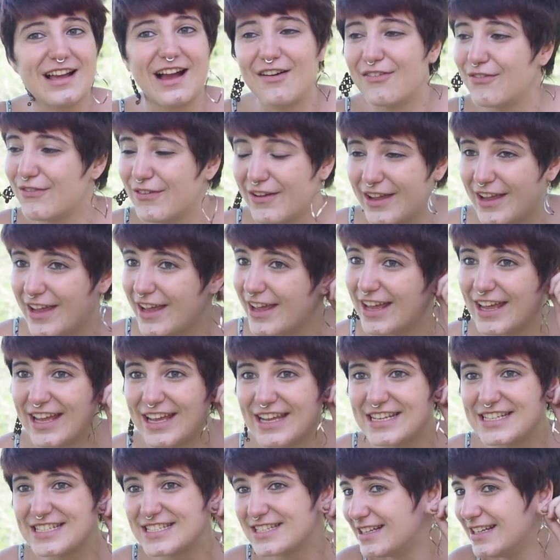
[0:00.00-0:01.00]

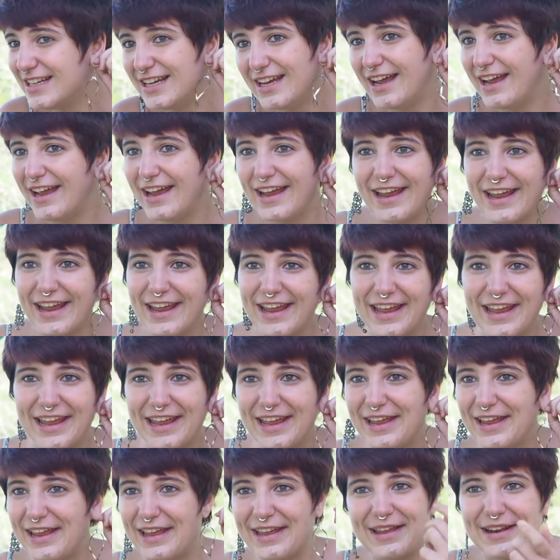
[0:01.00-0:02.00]
cafés,
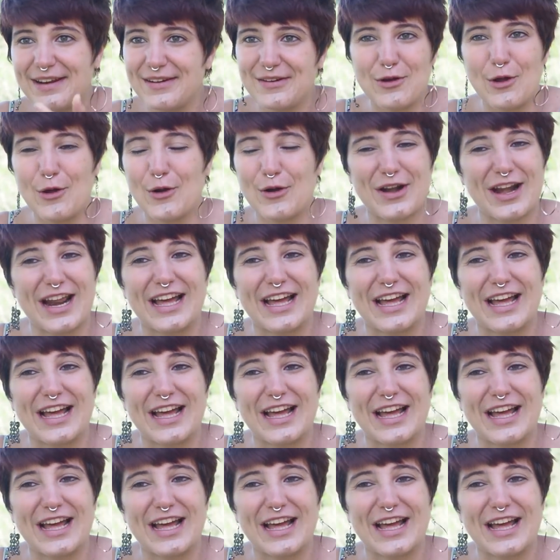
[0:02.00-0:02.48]
eh, ¿no?